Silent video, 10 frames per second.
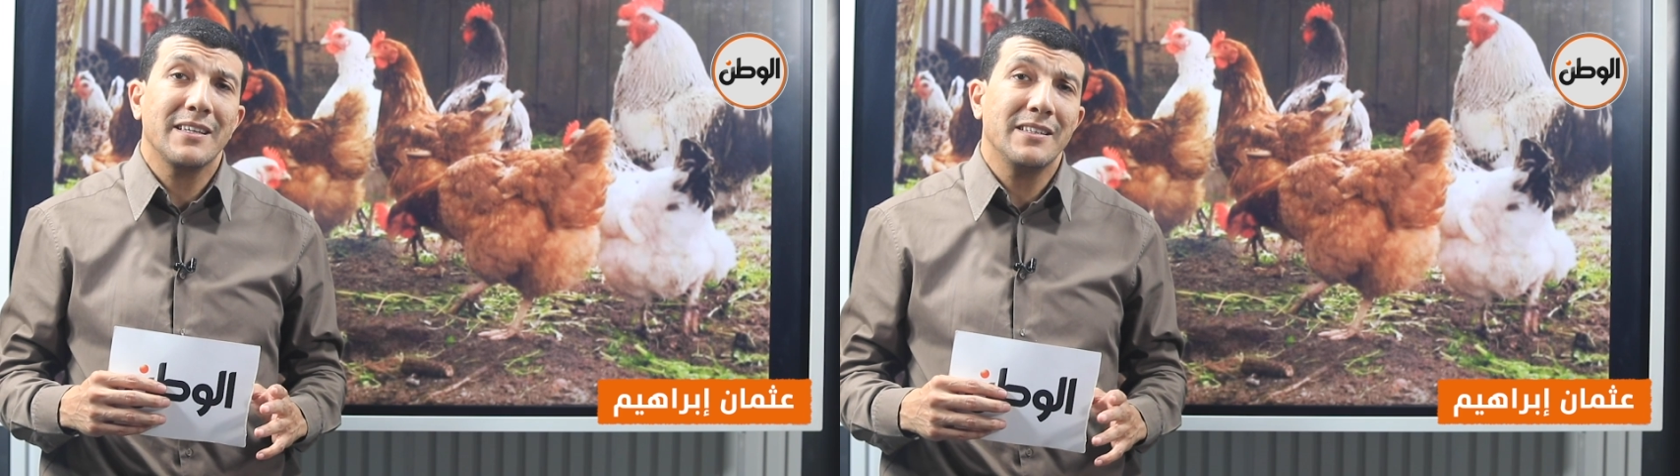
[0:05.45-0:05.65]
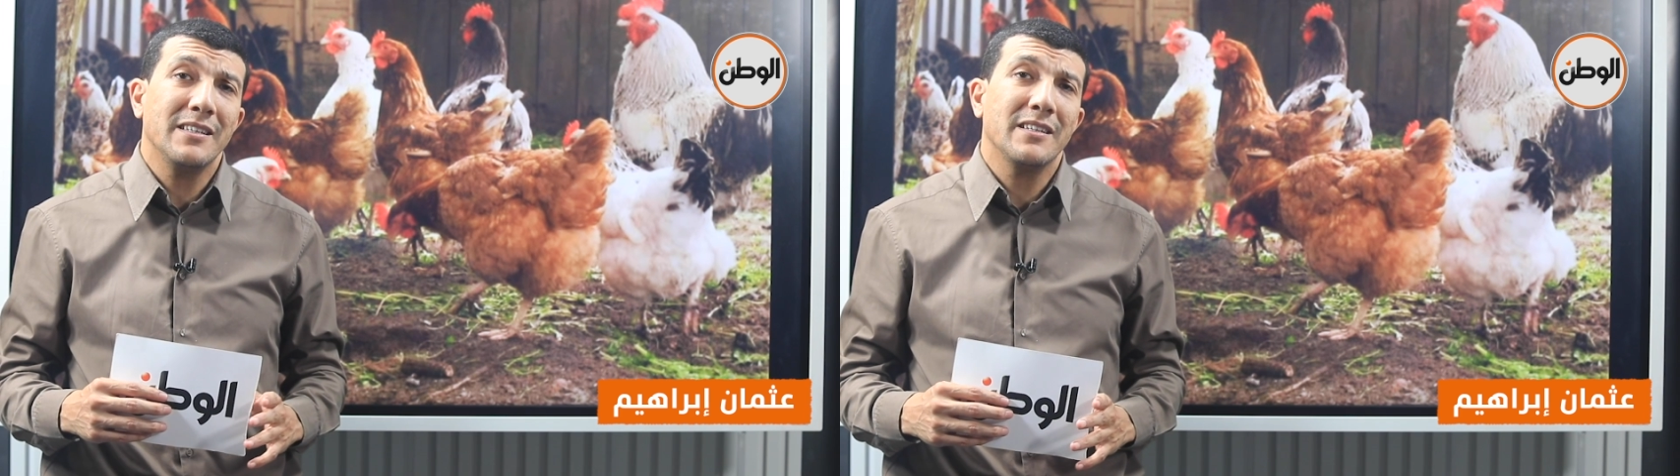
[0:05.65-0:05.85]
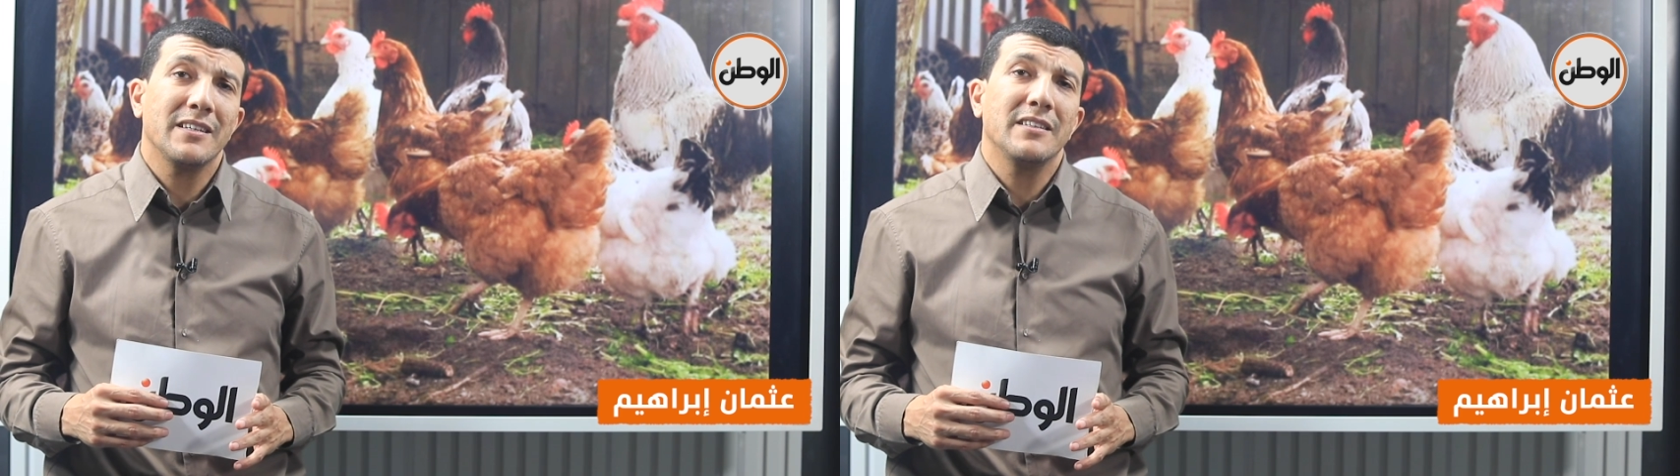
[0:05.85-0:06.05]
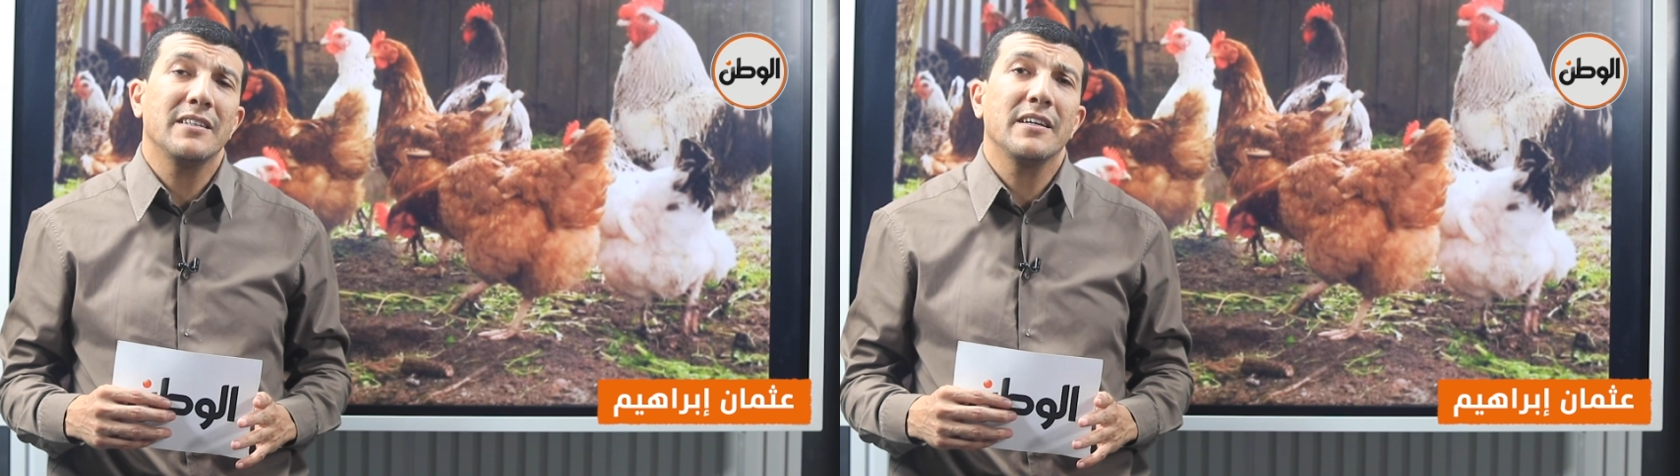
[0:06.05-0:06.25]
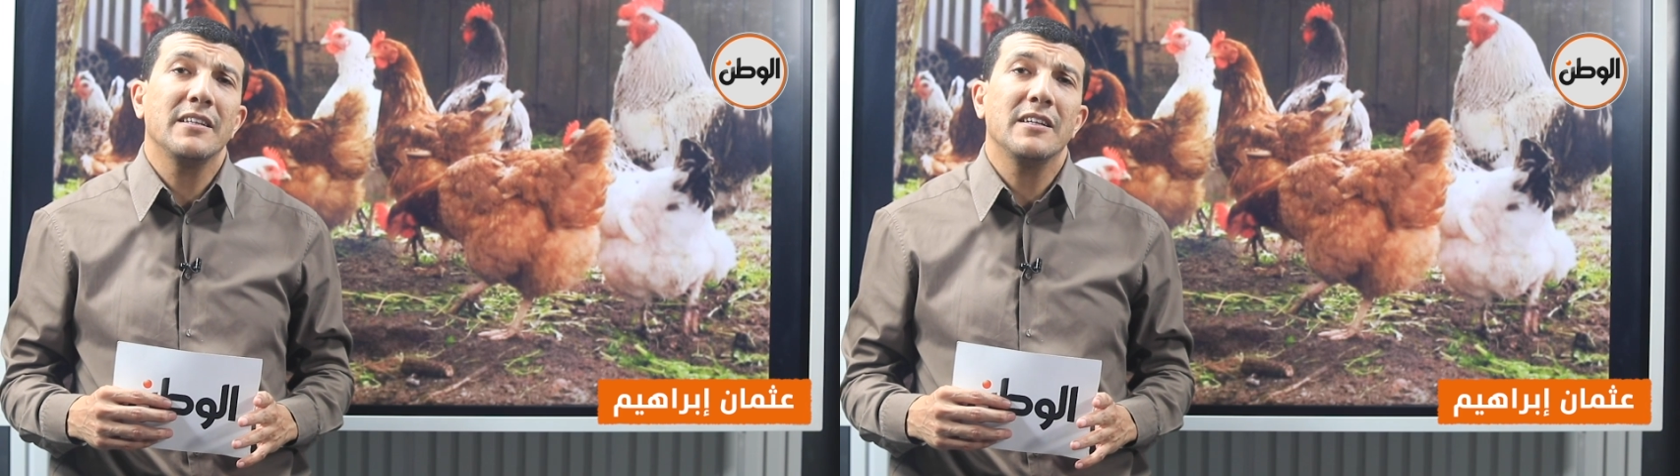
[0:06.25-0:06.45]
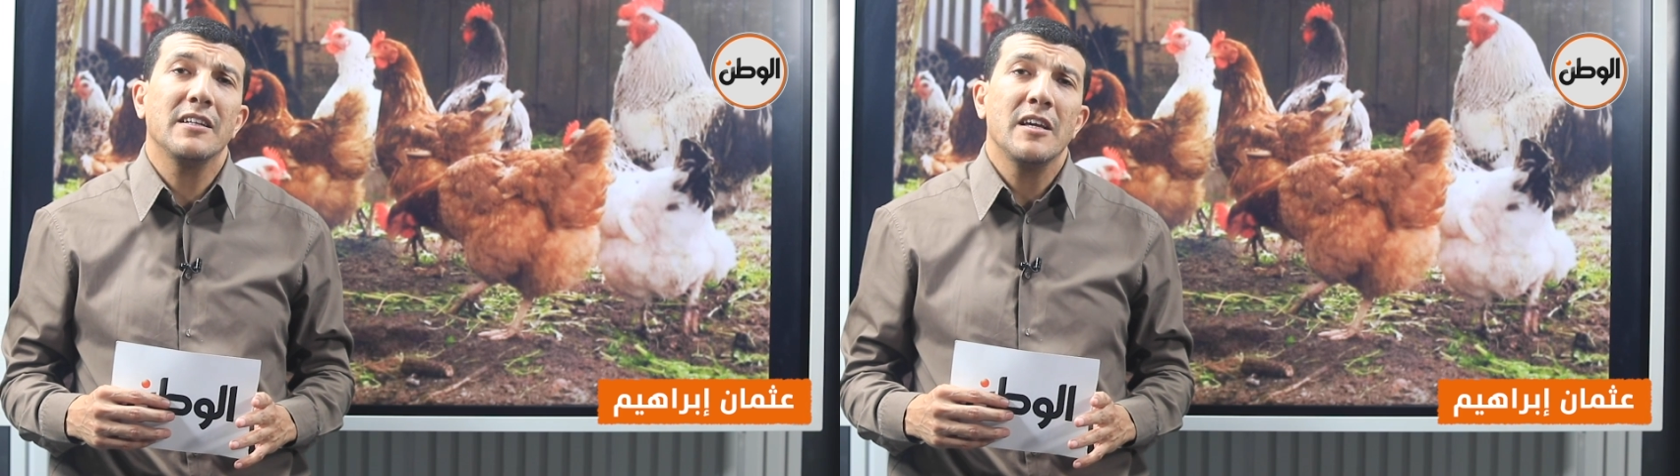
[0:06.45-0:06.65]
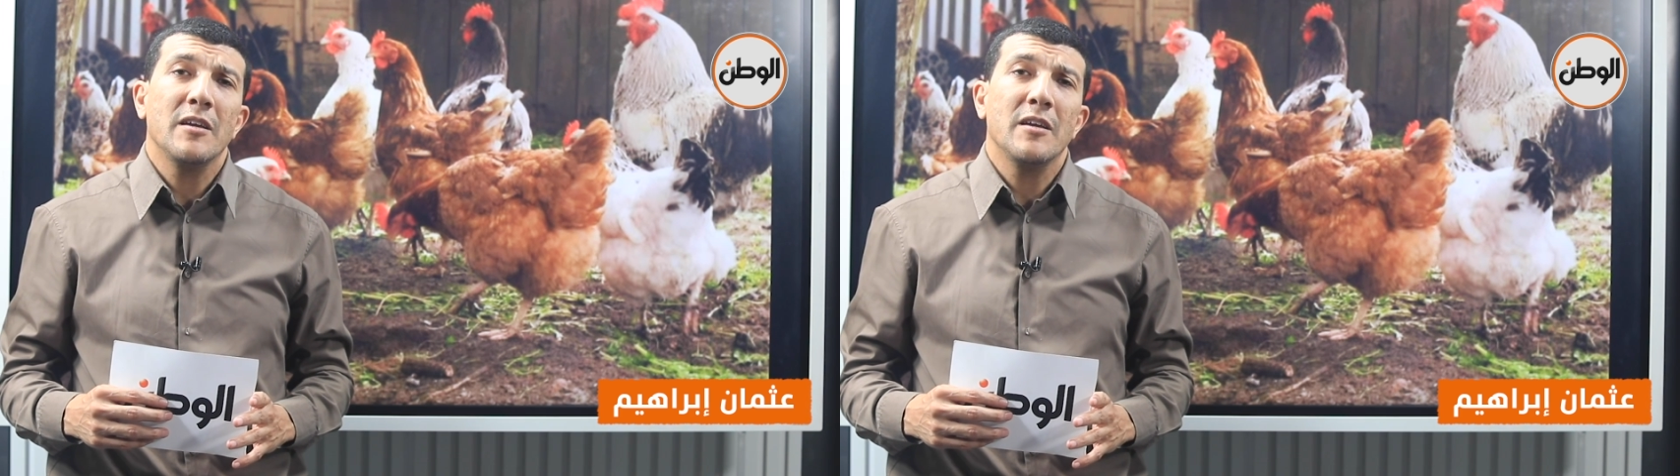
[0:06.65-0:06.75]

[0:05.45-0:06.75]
كتير جدا جدا